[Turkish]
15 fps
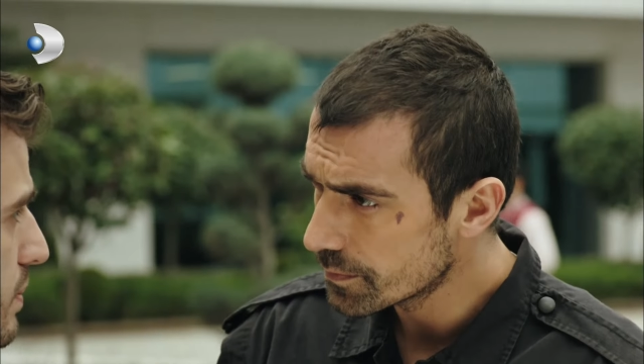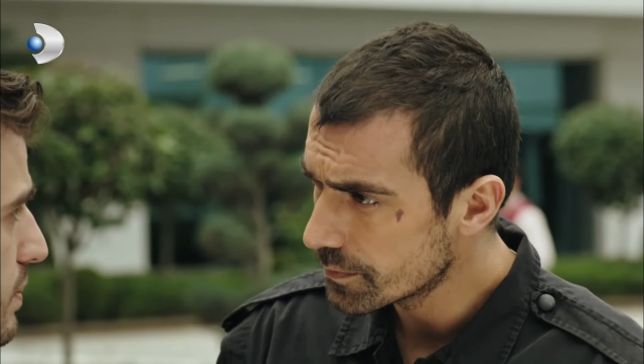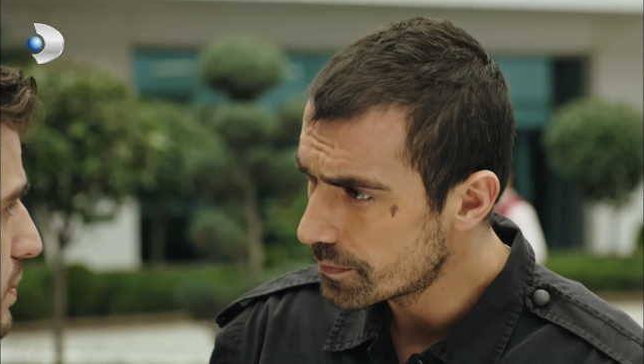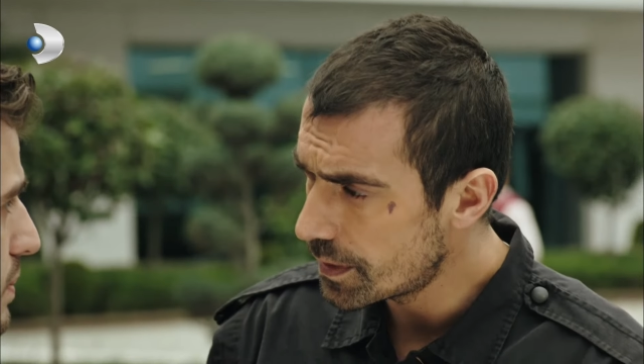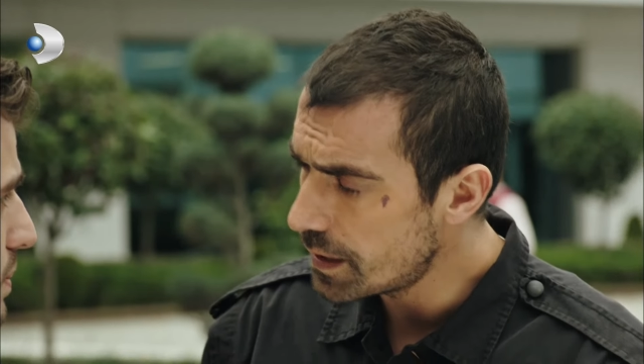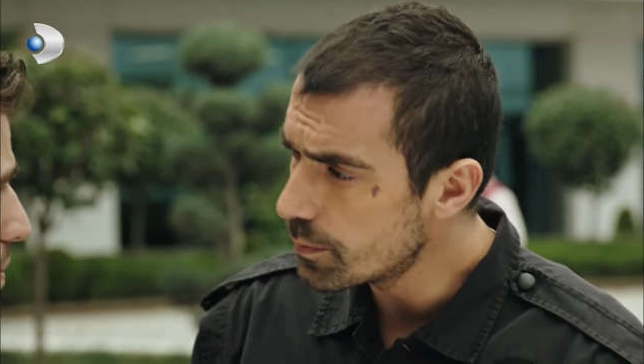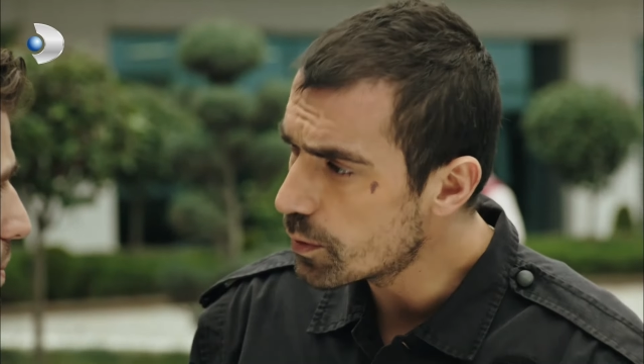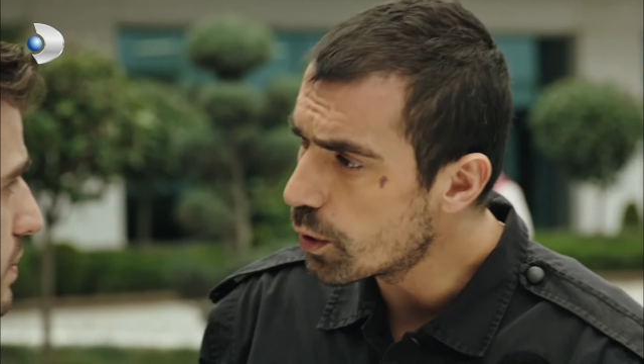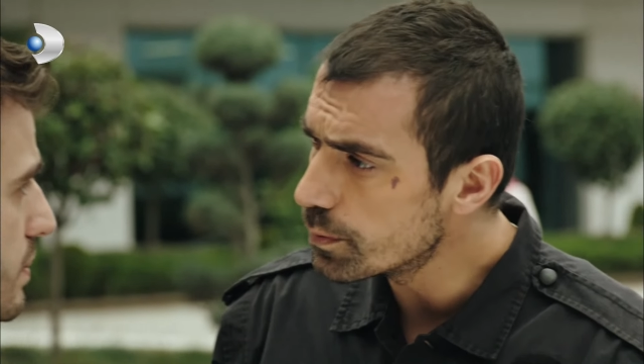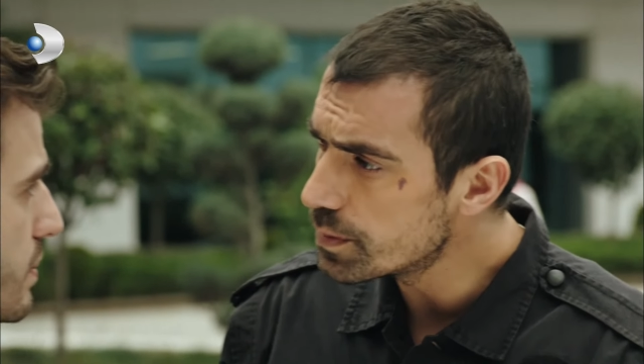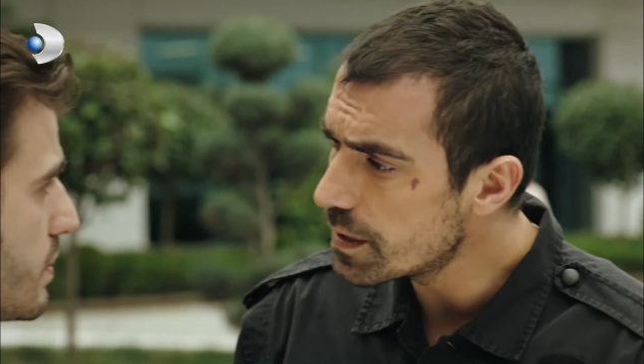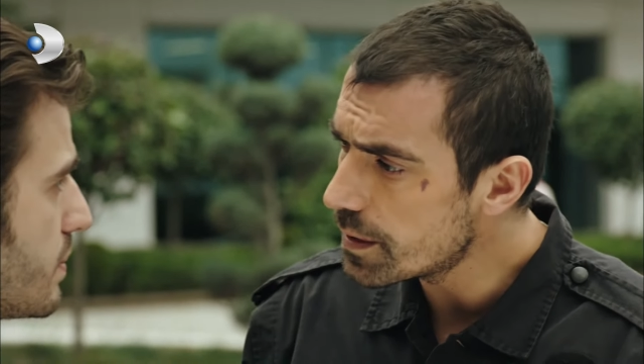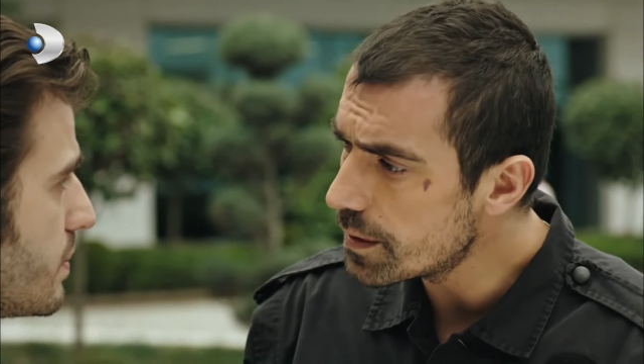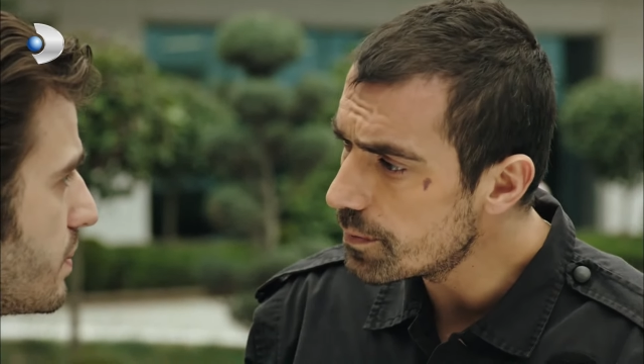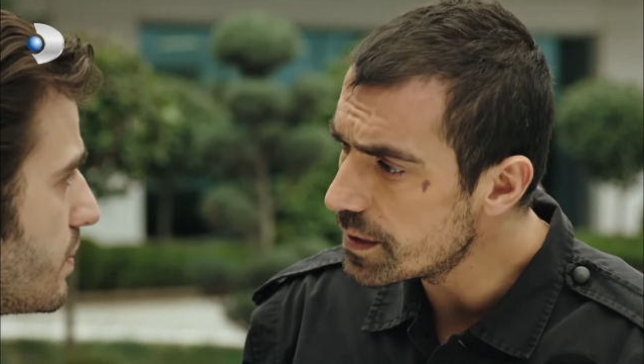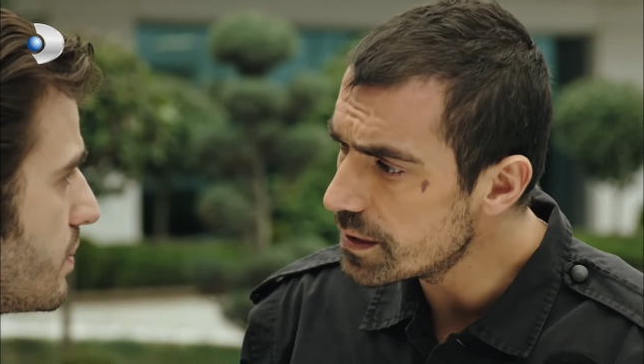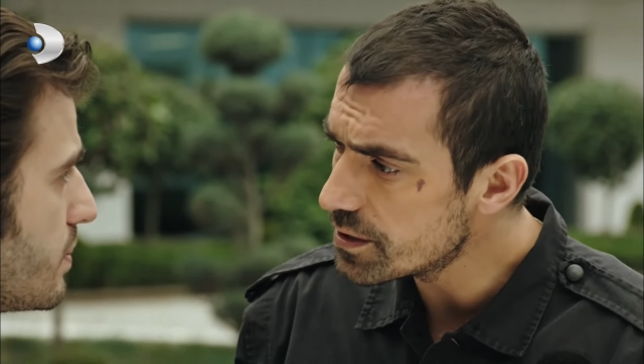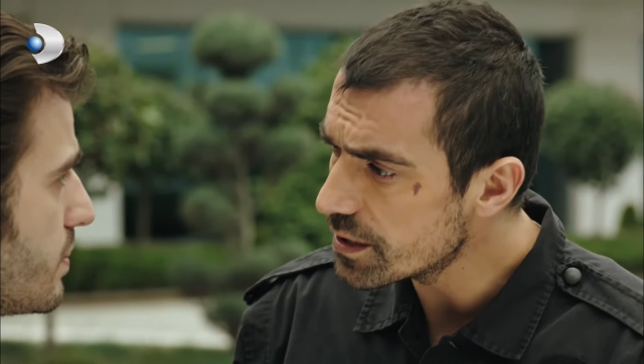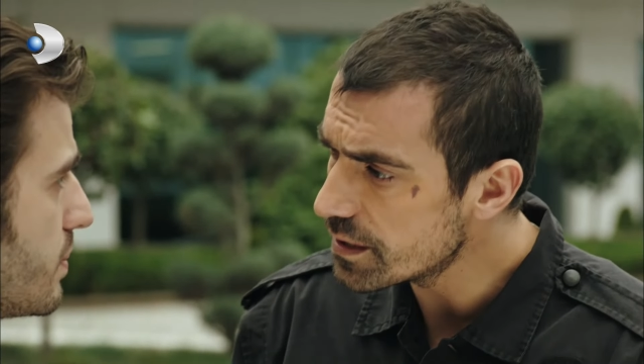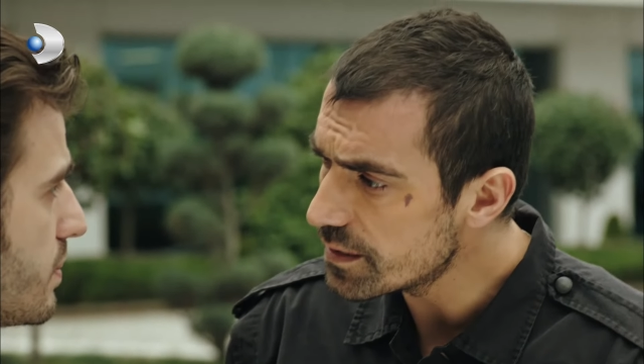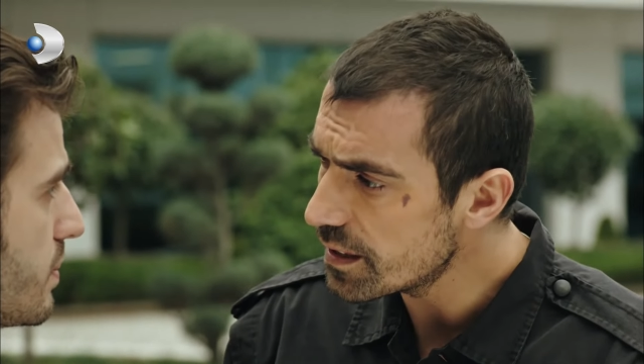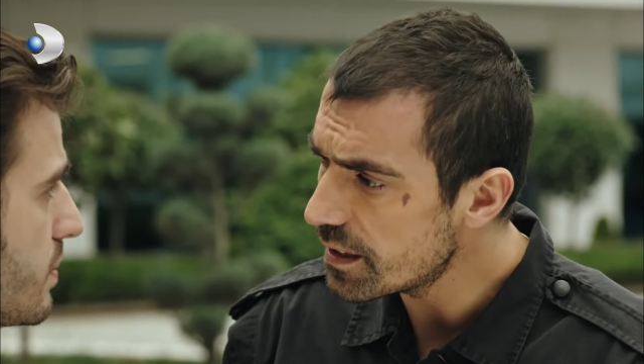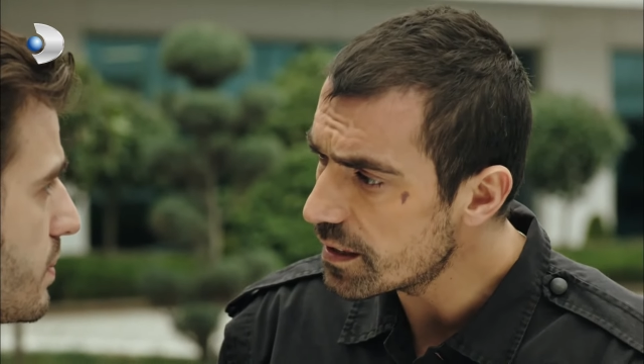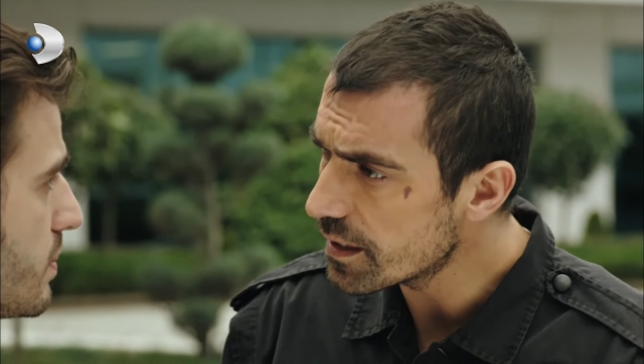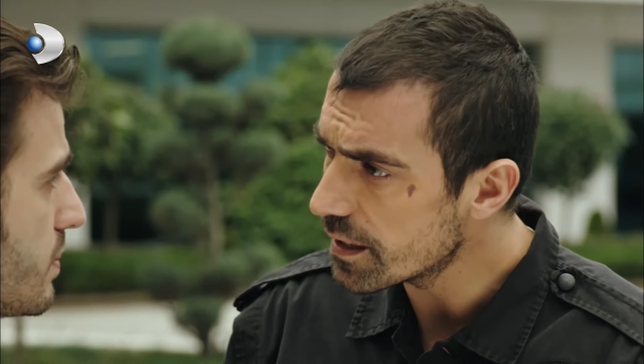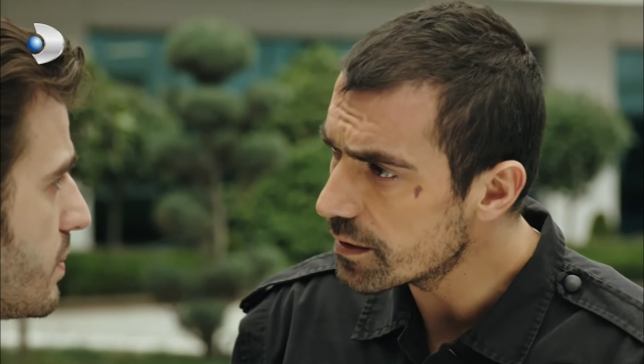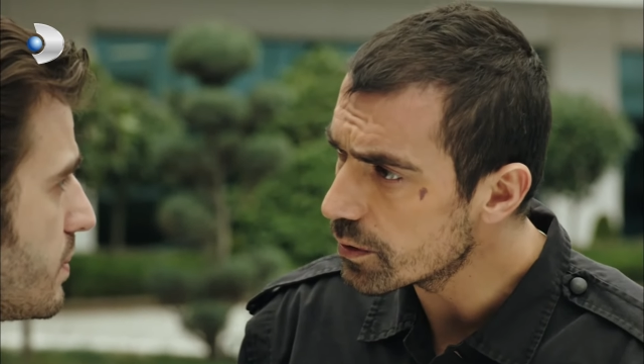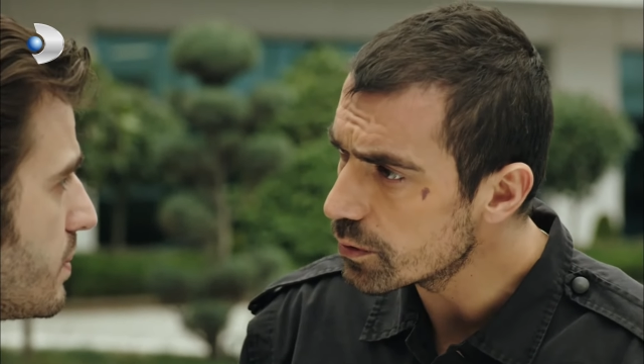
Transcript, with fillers: Benim komiserimin canı tehlikede,